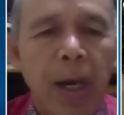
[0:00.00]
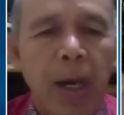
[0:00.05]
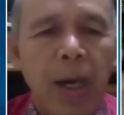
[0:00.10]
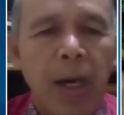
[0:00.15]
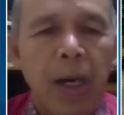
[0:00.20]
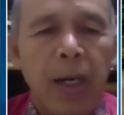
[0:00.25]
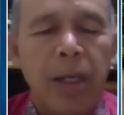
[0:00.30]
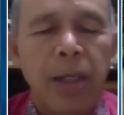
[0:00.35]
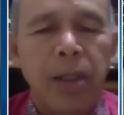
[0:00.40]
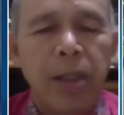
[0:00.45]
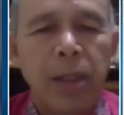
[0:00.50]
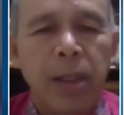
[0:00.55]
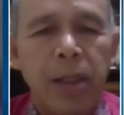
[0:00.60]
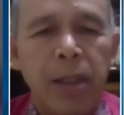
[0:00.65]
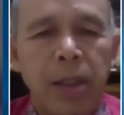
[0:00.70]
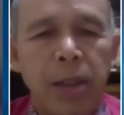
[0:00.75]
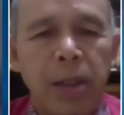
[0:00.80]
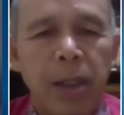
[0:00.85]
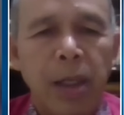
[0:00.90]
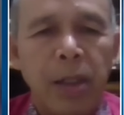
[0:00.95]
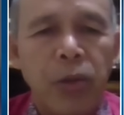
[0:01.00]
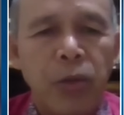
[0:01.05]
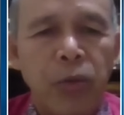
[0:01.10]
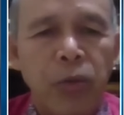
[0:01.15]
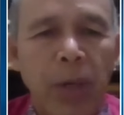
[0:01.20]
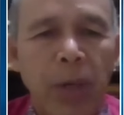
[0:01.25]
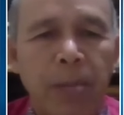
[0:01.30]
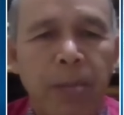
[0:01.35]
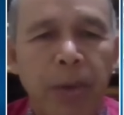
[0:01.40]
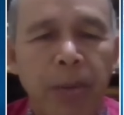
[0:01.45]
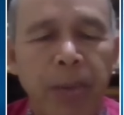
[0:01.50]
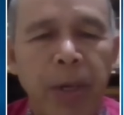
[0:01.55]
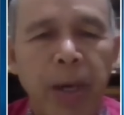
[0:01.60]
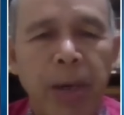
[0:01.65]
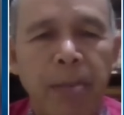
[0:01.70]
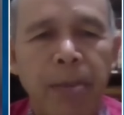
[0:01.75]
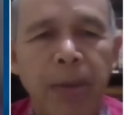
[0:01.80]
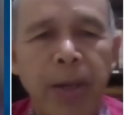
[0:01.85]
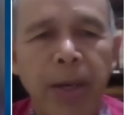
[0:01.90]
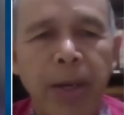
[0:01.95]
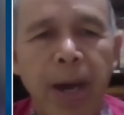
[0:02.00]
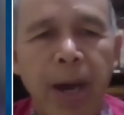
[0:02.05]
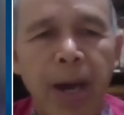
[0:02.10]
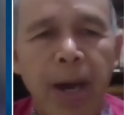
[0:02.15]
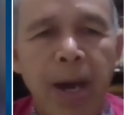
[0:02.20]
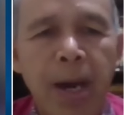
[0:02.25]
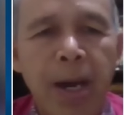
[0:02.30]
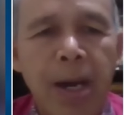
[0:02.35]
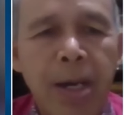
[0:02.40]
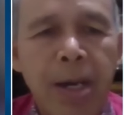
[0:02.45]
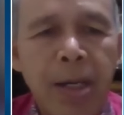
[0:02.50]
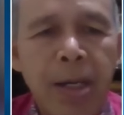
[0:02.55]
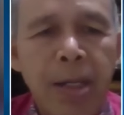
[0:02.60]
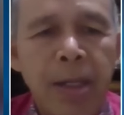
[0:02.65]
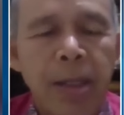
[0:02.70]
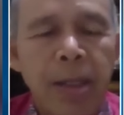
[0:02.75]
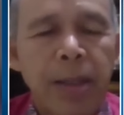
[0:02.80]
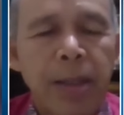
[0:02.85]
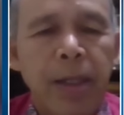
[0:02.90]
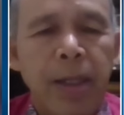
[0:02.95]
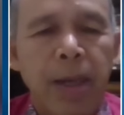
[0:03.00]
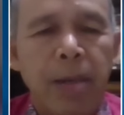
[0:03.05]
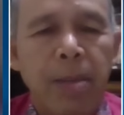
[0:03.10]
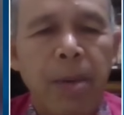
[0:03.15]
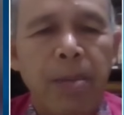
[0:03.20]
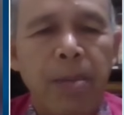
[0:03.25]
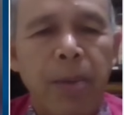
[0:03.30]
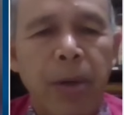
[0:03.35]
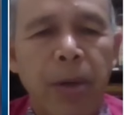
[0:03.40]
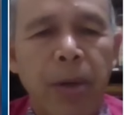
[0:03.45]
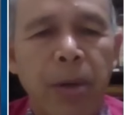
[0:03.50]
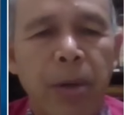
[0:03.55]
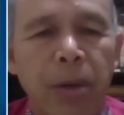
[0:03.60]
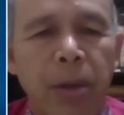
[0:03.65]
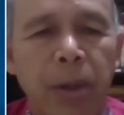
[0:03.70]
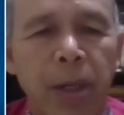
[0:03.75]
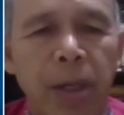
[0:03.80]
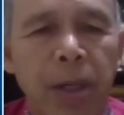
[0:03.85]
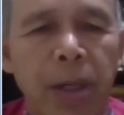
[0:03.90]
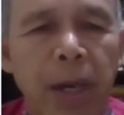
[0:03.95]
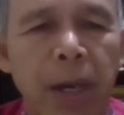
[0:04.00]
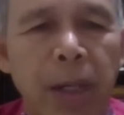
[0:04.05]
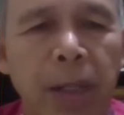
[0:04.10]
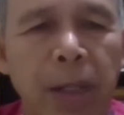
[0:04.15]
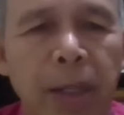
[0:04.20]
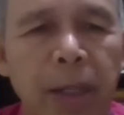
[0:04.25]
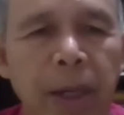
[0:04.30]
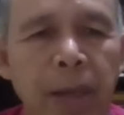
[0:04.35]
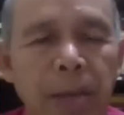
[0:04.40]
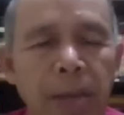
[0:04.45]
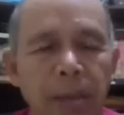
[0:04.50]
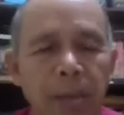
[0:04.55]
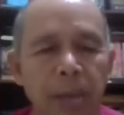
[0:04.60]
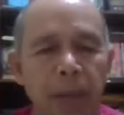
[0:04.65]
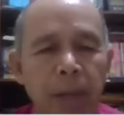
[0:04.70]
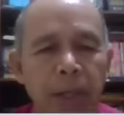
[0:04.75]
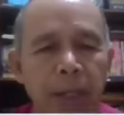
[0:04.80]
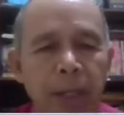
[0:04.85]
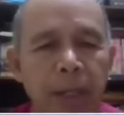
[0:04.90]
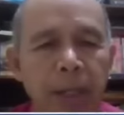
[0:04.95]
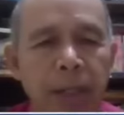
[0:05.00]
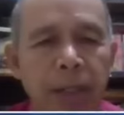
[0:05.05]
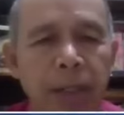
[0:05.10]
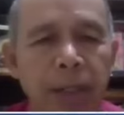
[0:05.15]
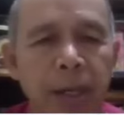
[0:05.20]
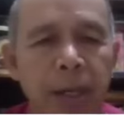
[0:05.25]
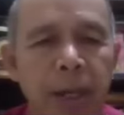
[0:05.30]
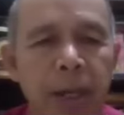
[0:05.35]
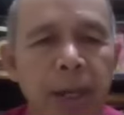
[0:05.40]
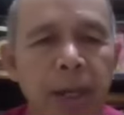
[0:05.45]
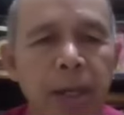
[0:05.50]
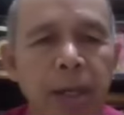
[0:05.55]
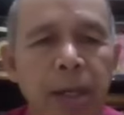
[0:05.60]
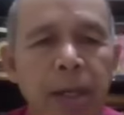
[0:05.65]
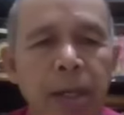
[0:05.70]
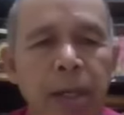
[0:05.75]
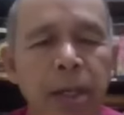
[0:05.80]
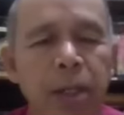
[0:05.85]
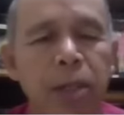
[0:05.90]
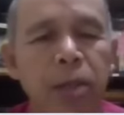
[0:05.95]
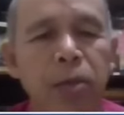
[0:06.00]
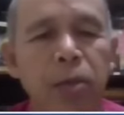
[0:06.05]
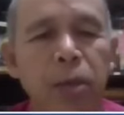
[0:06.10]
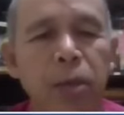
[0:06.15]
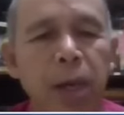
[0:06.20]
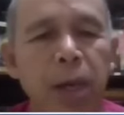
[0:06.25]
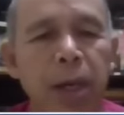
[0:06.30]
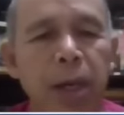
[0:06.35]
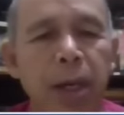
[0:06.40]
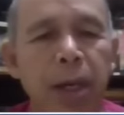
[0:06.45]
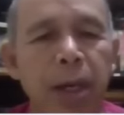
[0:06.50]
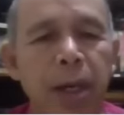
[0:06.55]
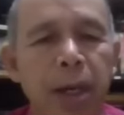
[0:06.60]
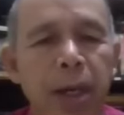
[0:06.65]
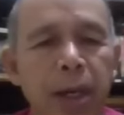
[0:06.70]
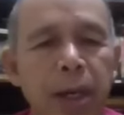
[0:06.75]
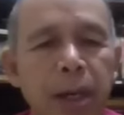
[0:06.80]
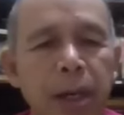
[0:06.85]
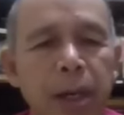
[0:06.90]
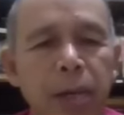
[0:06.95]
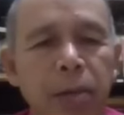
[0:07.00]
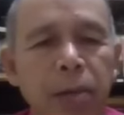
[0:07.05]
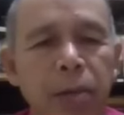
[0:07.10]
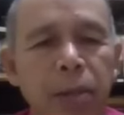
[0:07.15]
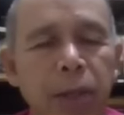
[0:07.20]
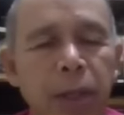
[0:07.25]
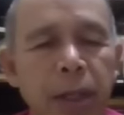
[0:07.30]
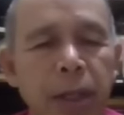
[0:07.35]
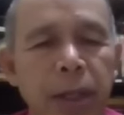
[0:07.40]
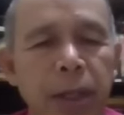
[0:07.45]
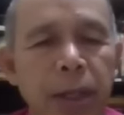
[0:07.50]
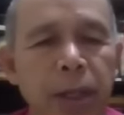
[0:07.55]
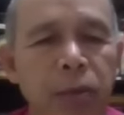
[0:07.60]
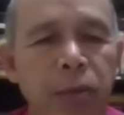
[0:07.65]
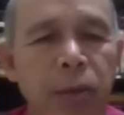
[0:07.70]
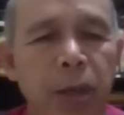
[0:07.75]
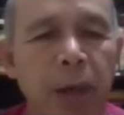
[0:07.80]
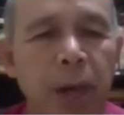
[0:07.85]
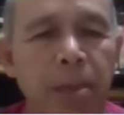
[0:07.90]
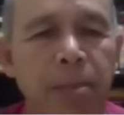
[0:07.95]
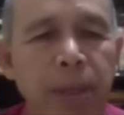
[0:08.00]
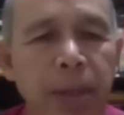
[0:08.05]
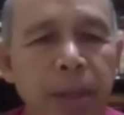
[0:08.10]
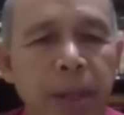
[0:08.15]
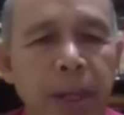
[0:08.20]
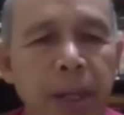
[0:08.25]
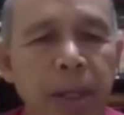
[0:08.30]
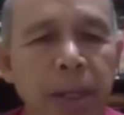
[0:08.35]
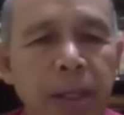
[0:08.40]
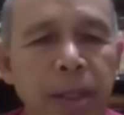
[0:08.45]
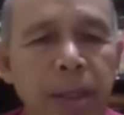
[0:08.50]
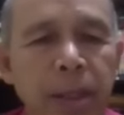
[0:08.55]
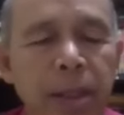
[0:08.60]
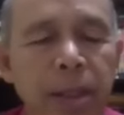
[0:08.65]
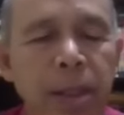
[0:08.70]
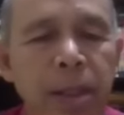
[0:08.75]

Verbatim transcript: uh, eh, sudah berpindah-pindah, tidak memper dan tidak memiliki izin, juga ke ujikirnya sudah habis